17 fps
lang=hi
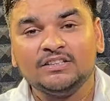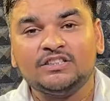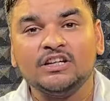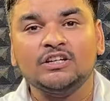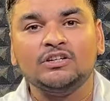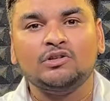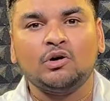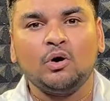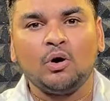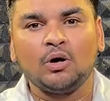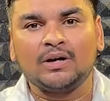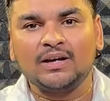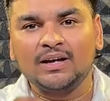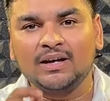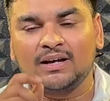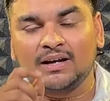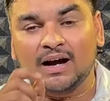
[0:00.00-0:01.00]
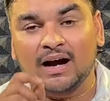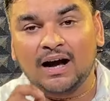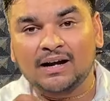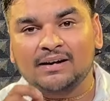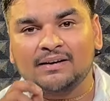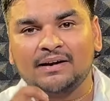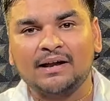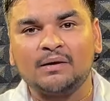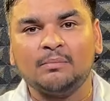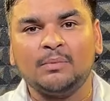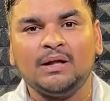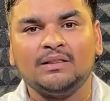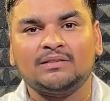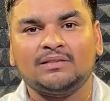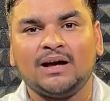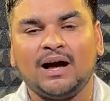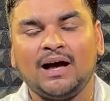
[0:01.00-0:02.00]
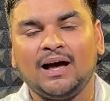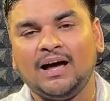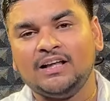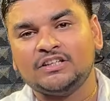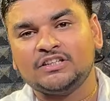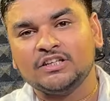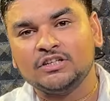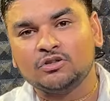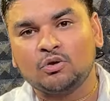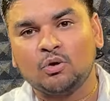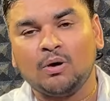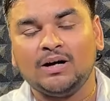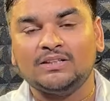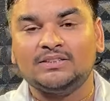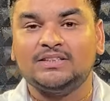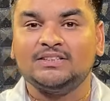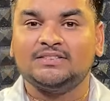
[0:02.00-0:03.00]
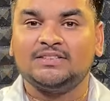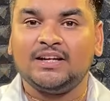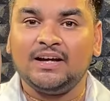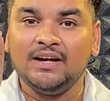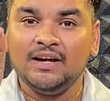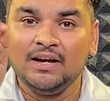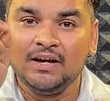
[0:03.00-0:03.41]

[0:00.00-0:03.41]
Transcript: जिनको कि घर नहीं मिलता है जिनको अच्छे से